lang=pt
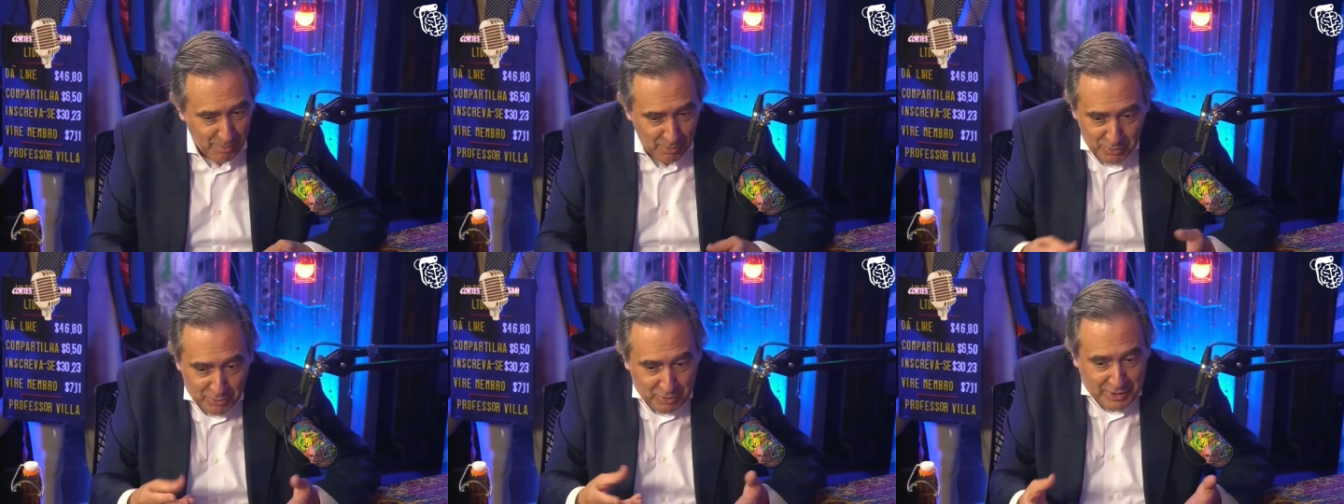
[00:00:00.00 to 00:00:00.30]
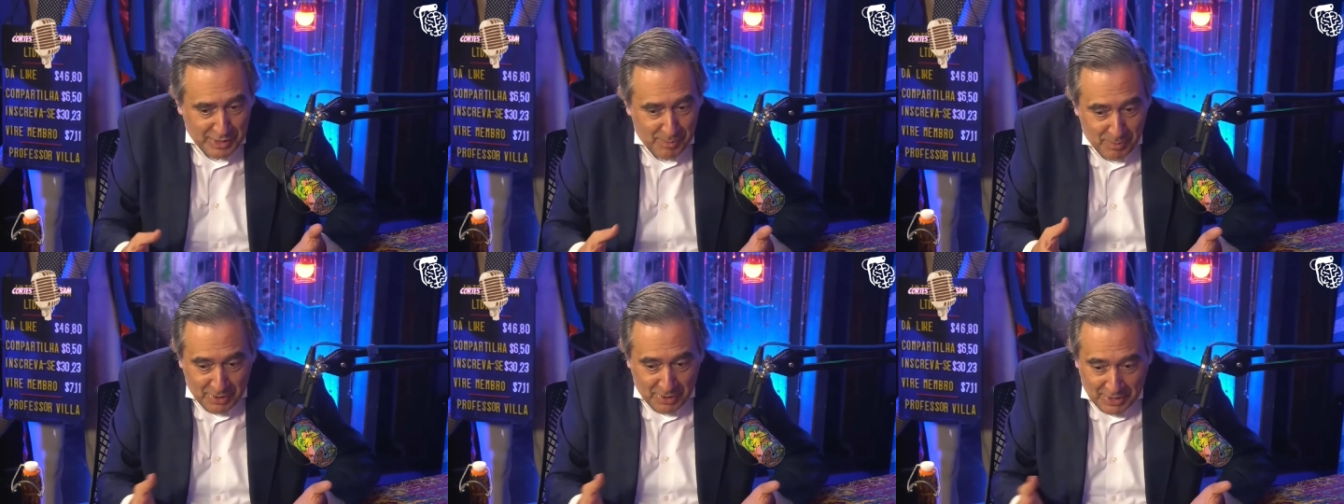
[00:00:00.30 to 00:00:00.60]
muito
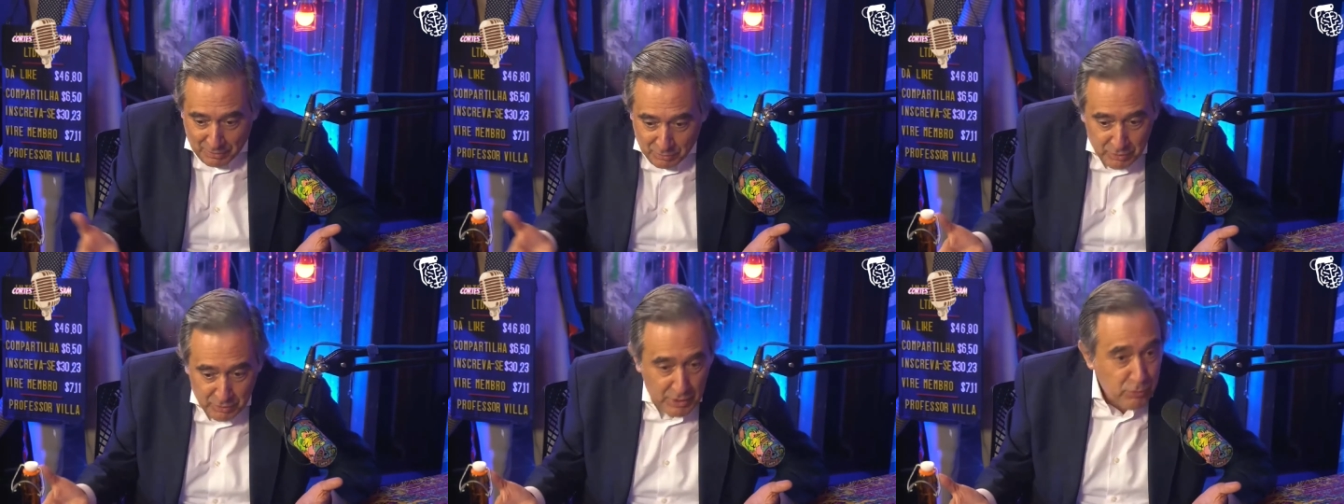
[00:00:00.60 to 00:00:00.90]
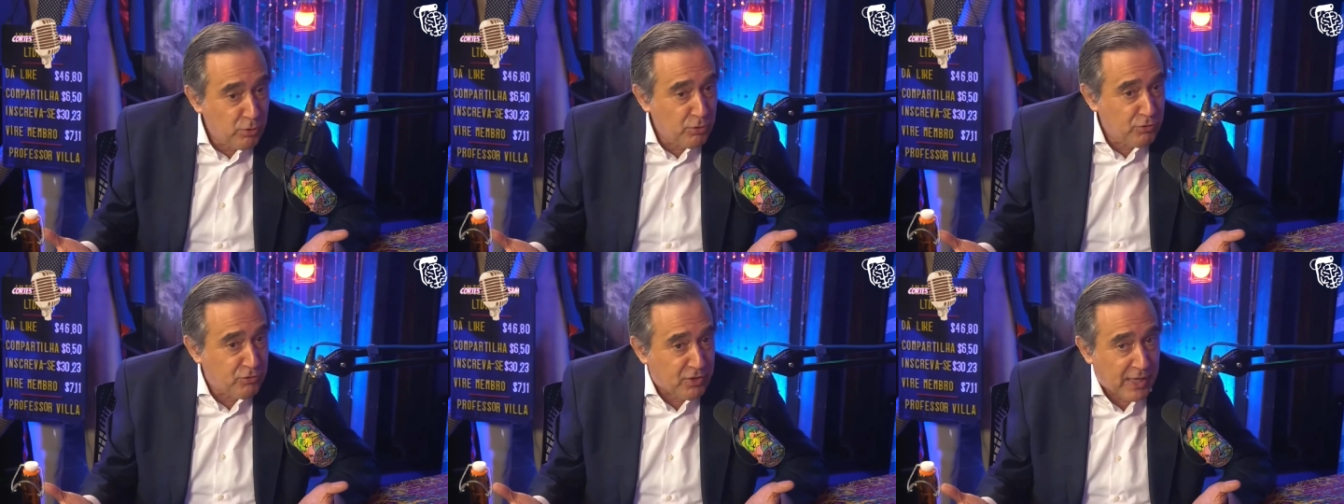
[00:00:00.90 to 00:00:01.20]
tempo não tem
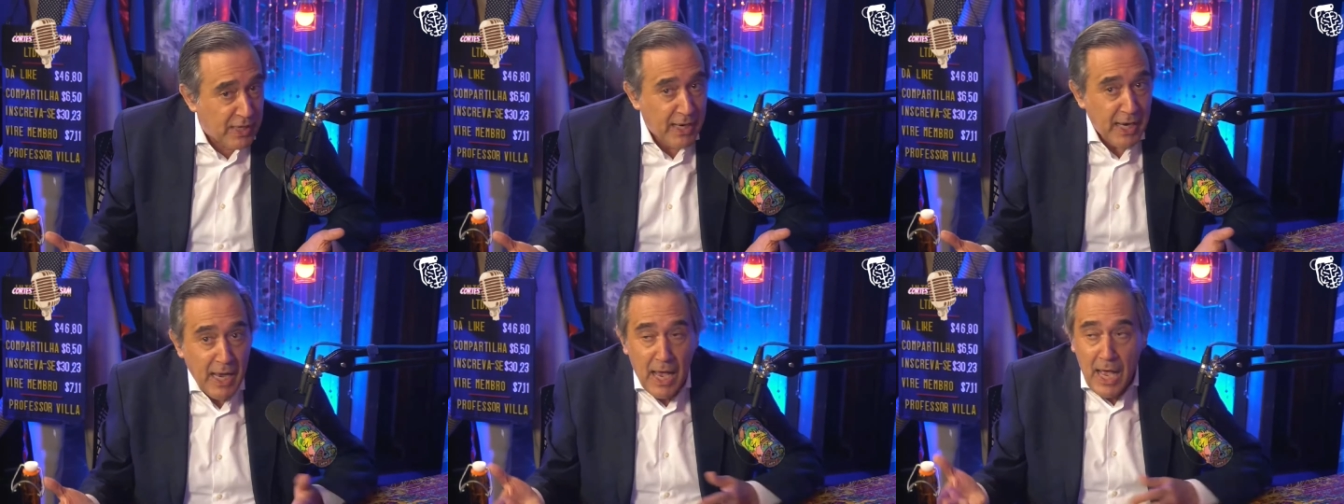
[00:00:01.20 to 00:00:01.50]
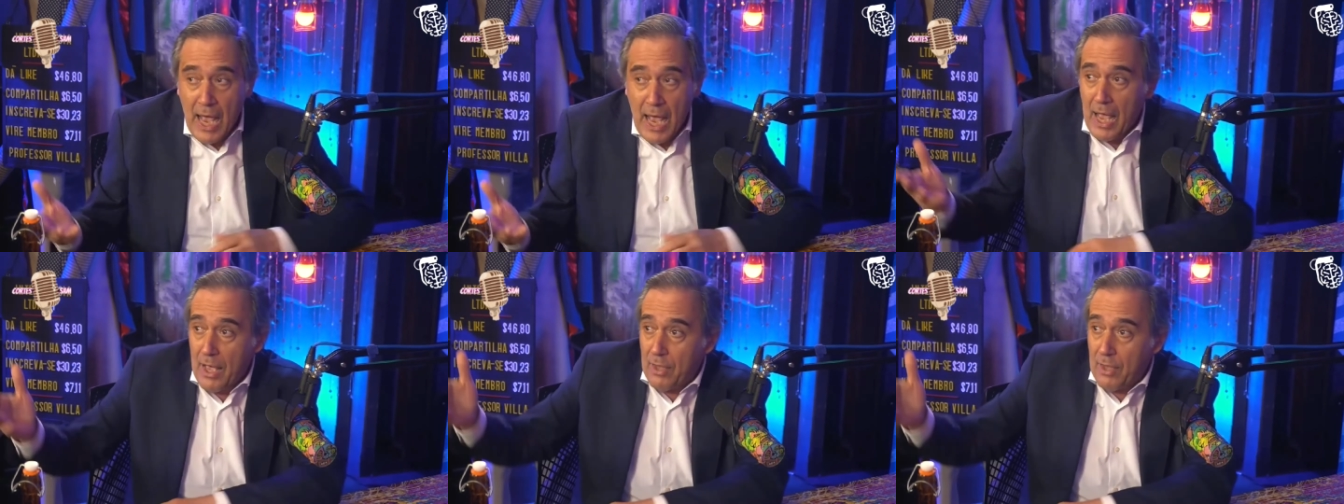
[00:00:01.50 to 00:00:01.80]
indústria.
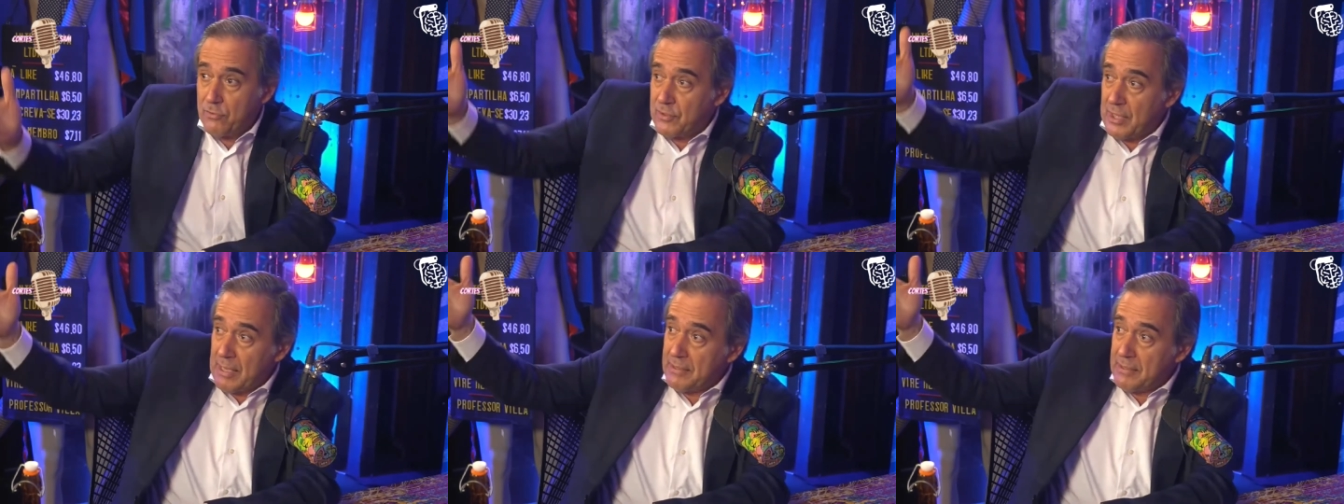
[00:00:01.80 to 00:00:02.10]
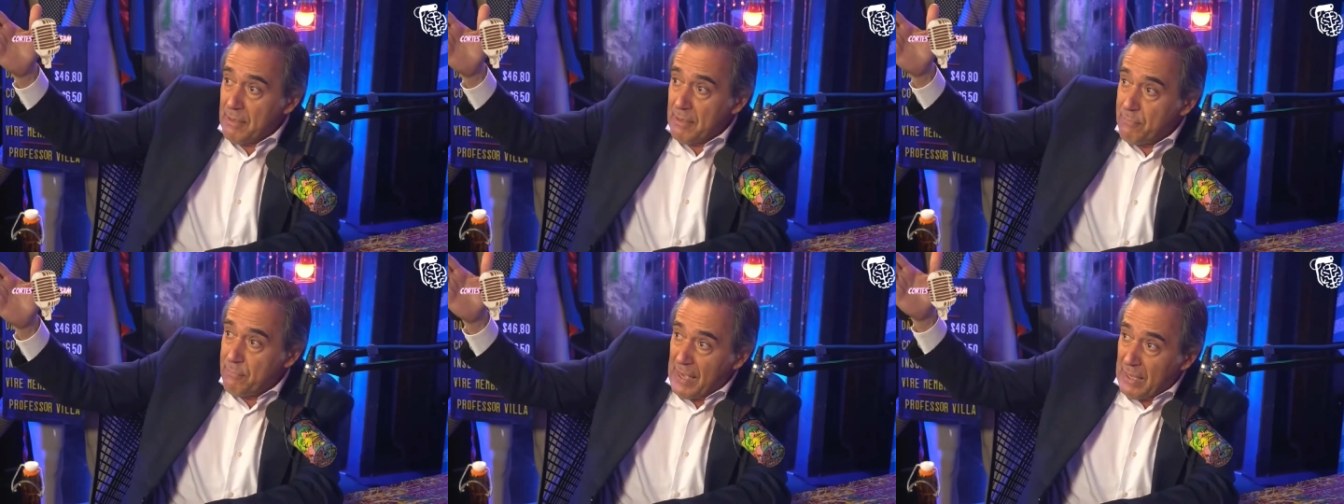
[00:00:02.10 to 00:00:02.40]
Ah, tem,
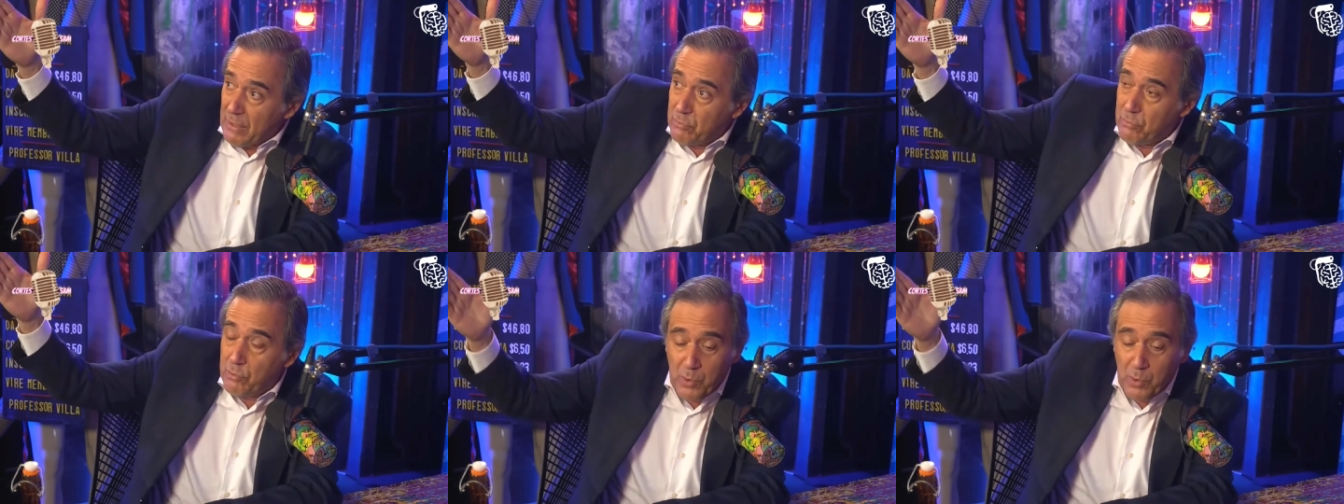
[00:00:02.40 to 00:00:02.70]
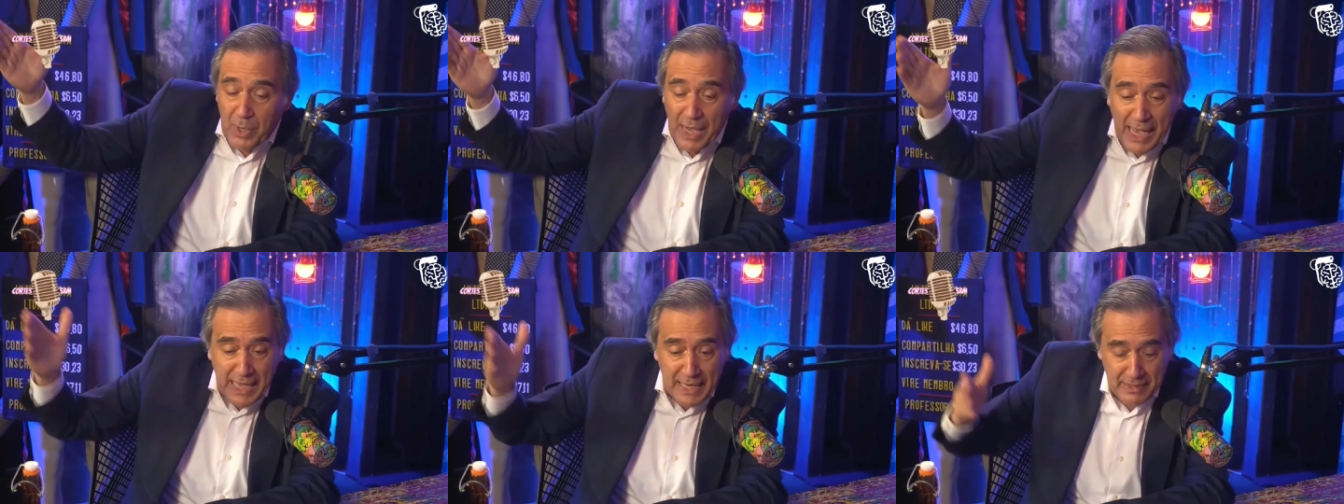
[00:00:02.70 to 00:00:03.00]
tem vários
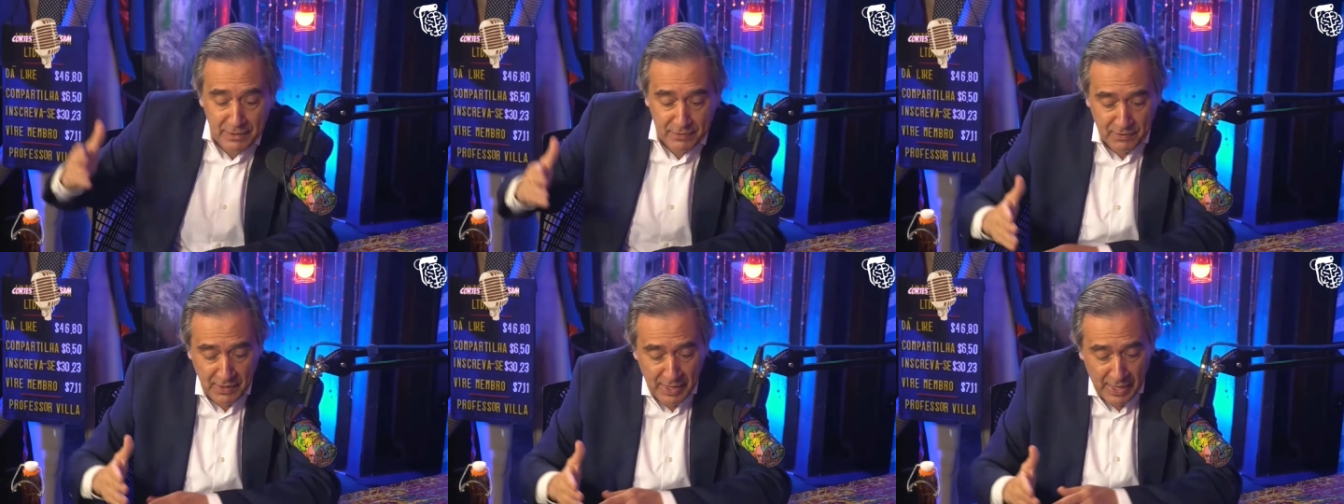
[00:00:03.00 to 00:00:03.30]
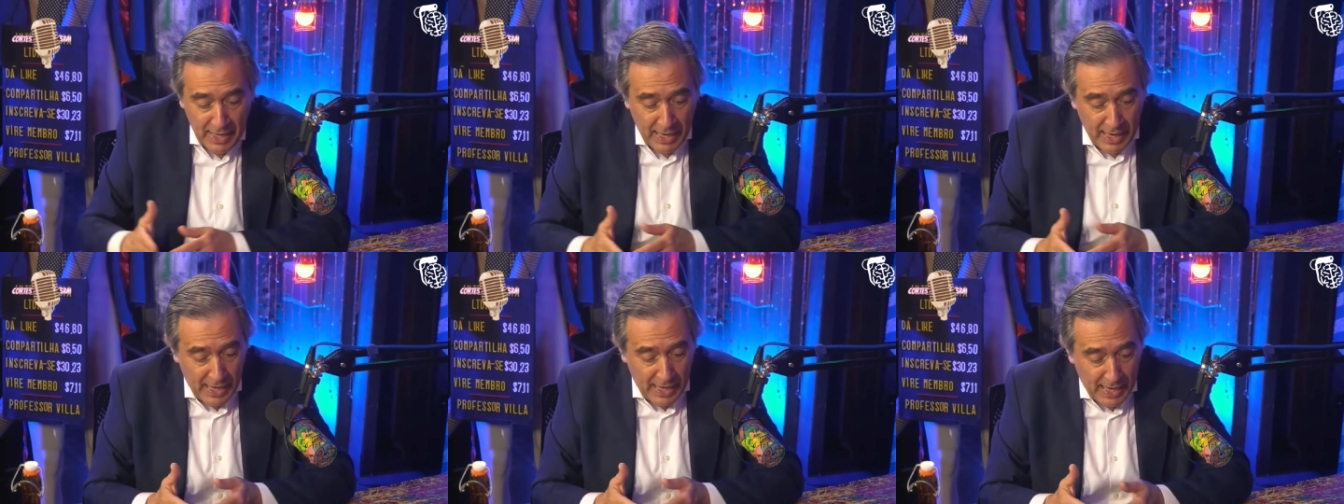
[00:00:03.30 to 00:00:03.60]
lugares
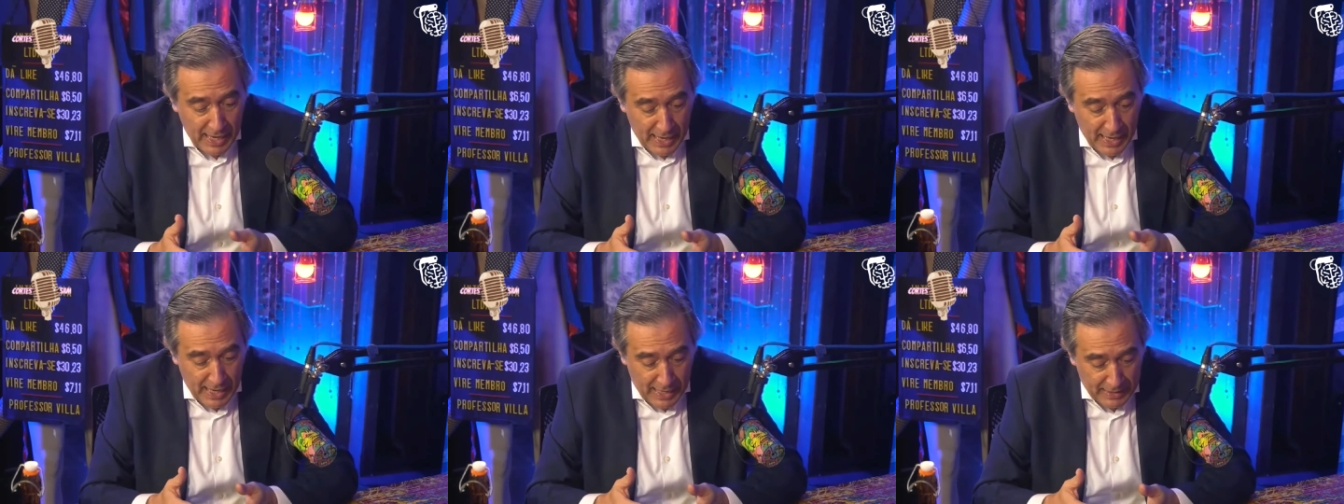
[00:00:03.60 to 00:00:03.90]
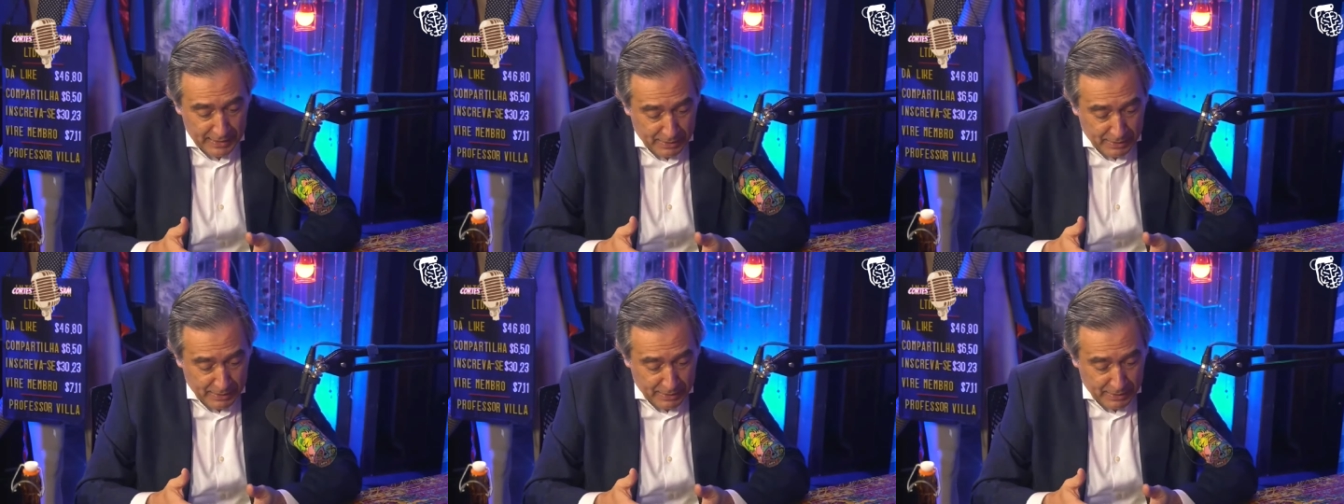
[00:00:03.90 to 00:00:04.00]
ah,